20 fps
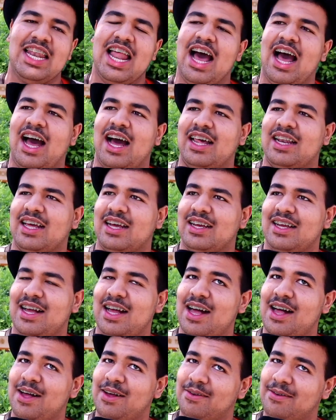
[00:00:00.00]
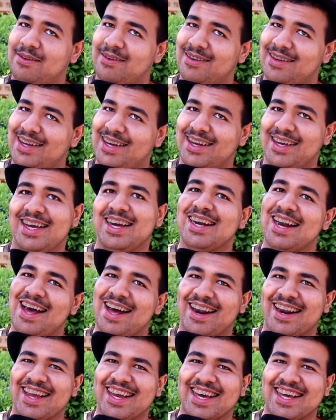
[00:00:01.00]
لا عال اه اه يا
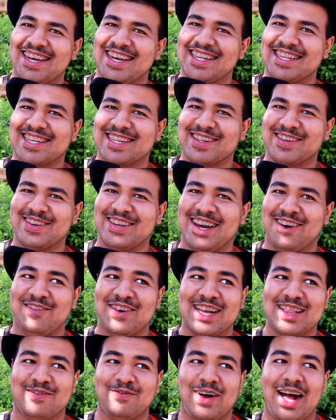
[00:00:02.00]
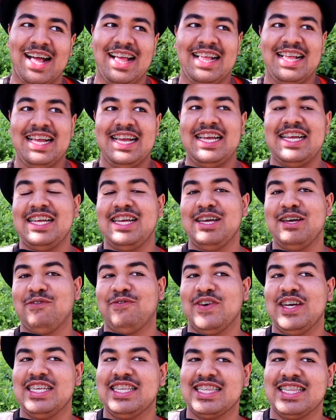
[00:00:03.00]
ناري خلات يا فاطمه آه
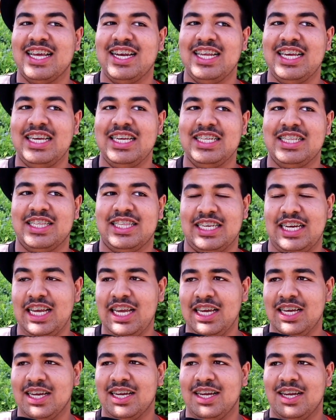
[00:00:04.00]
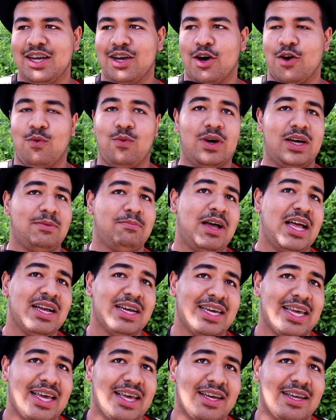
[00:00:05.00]
فيصل ايتري هو
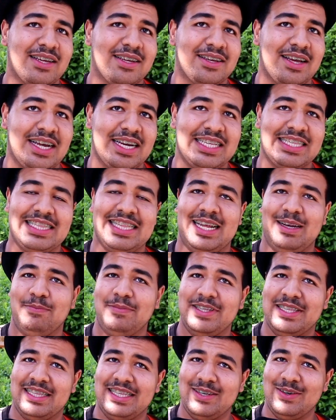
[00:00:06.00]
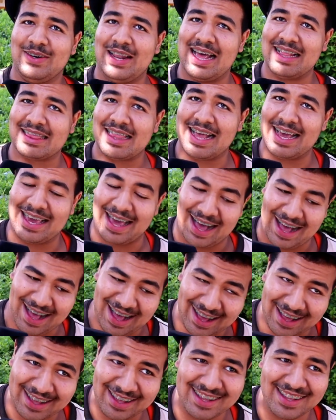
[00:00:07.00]
مانكا انا سلعن بيزدين ولا
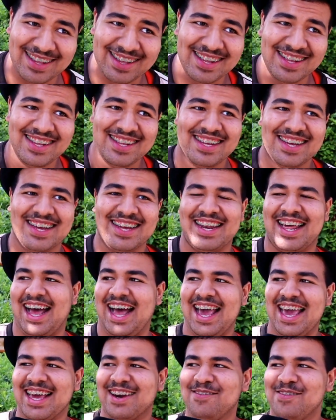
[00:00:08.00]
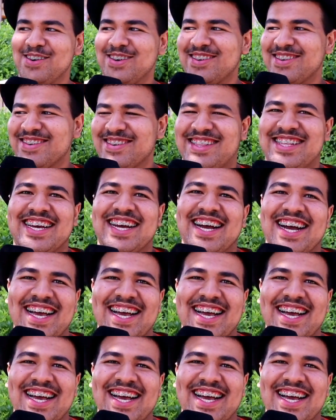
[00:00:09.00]
طايها الخير موجود